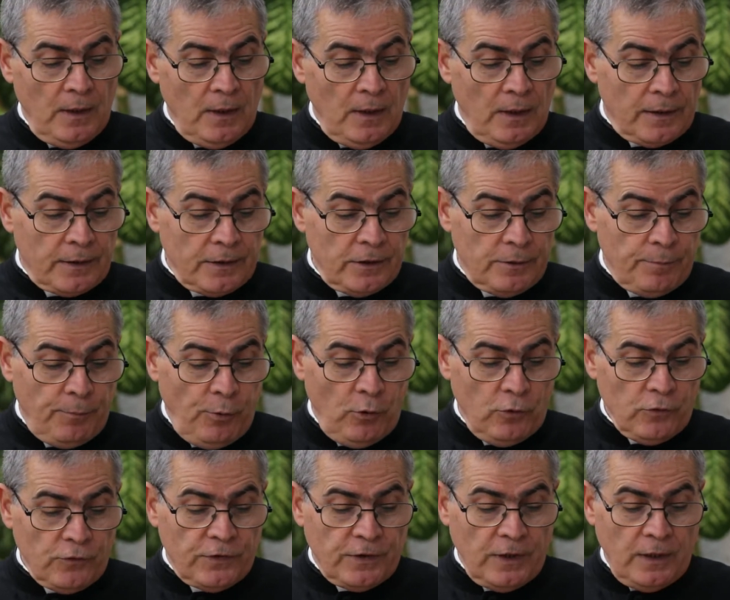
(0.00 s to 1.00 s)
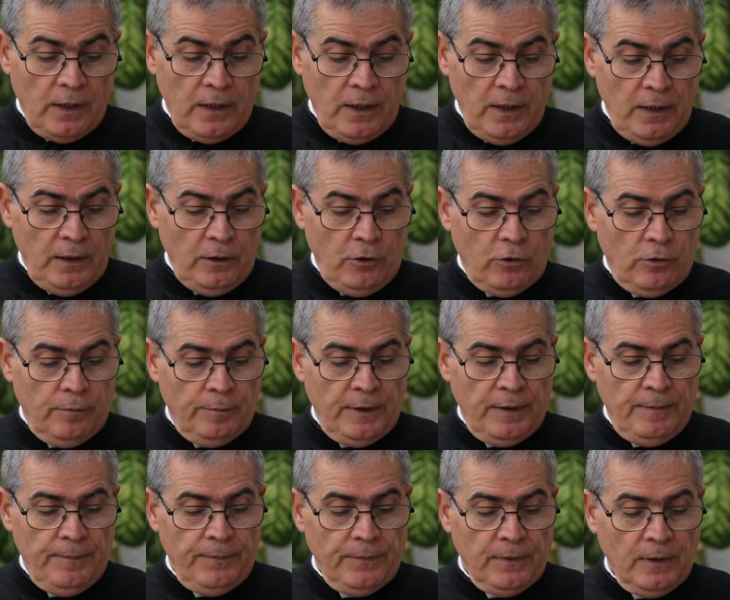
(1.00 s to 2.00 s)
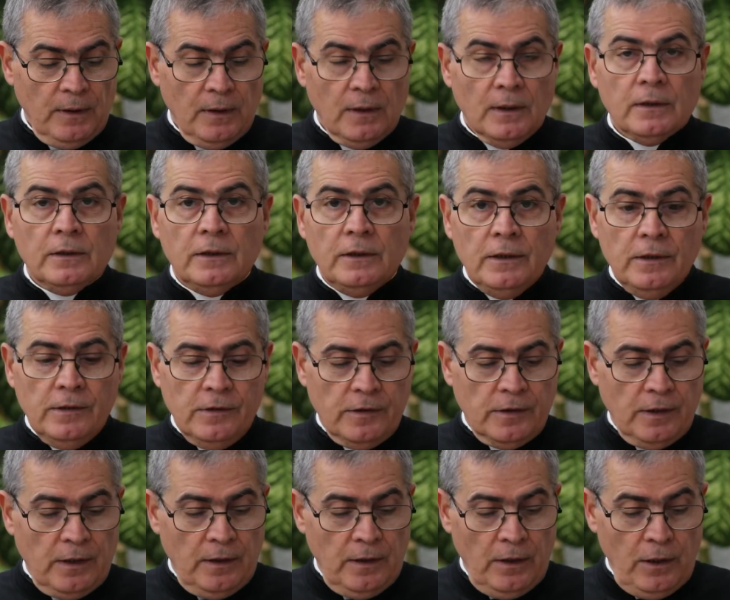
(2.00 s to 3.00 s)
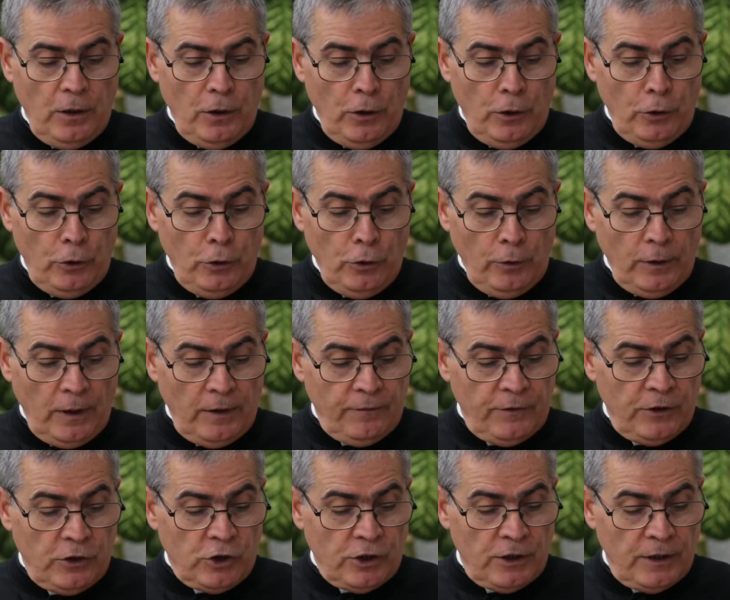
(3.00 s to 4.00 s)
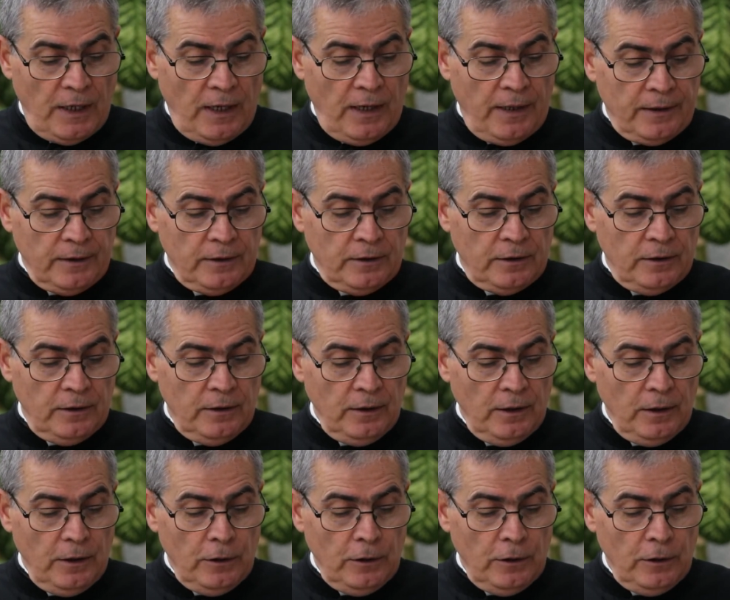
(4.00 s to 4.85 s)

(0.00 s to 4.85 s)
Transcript: Rispose, eccomi. Disse, non avvicinarti,